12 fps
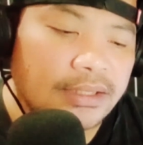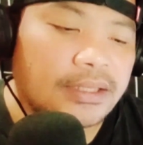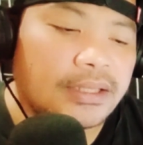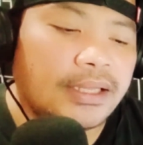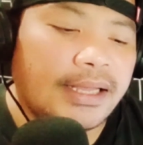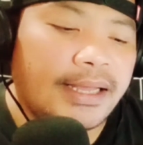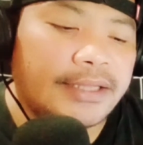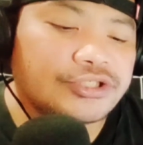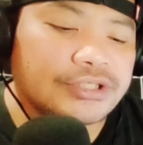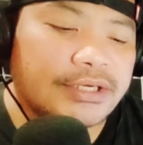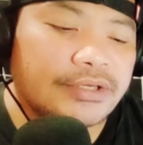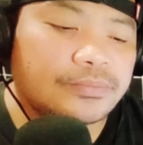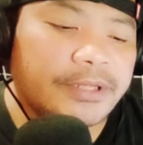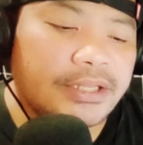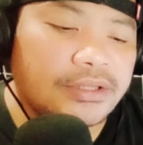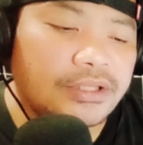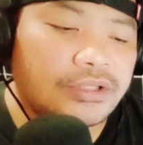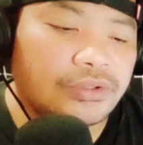at shoutout pa rin
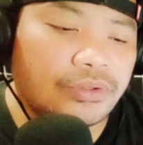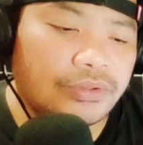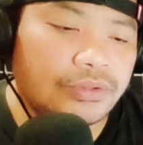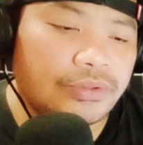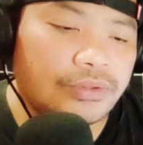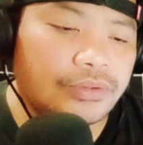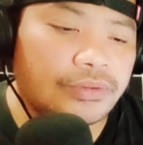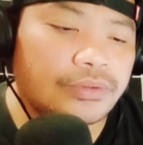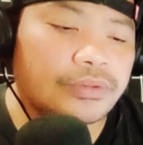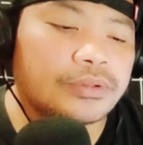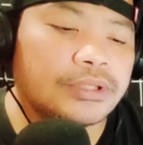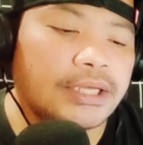dito. Yan.